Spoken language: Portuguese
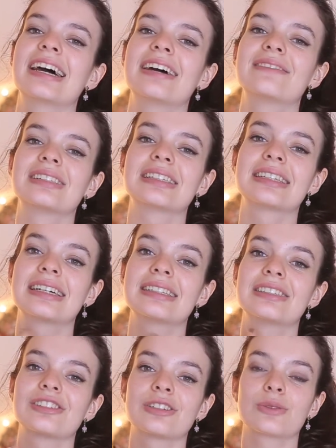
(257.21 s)
É, você está
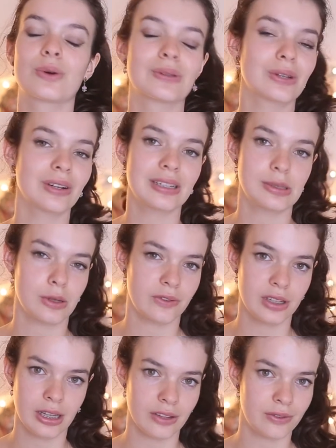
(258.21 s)
deixando o controle da sua
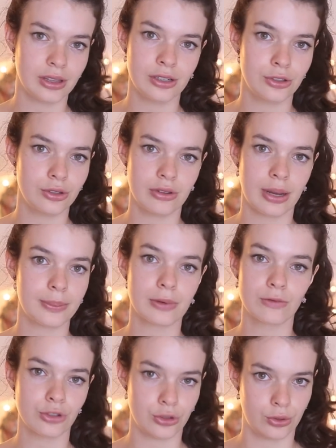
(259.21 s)
vida na, vida, na
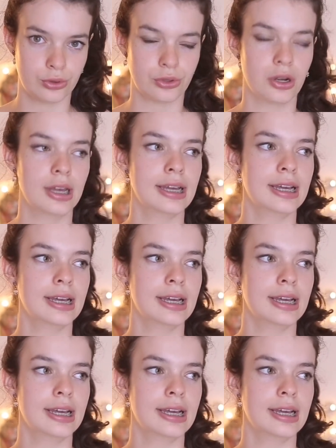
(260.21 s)
mão de outro.